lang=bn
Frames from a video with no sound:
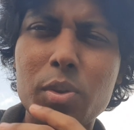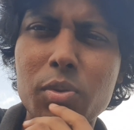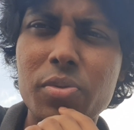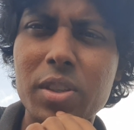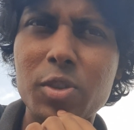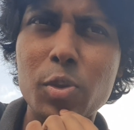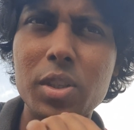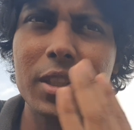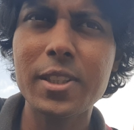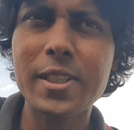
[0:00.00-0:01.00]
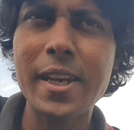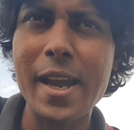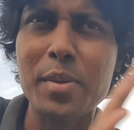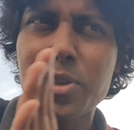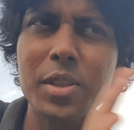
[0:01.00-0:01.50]
কিন্তু ফিক্সড করেছে যে ঈদের
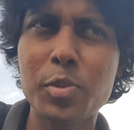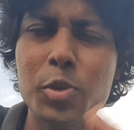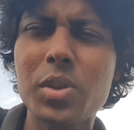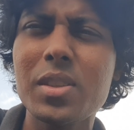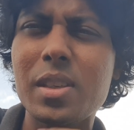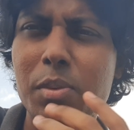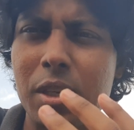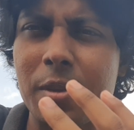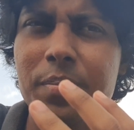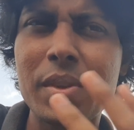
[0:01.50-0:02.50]
এক মাসের ভিতরে সিনেমাটা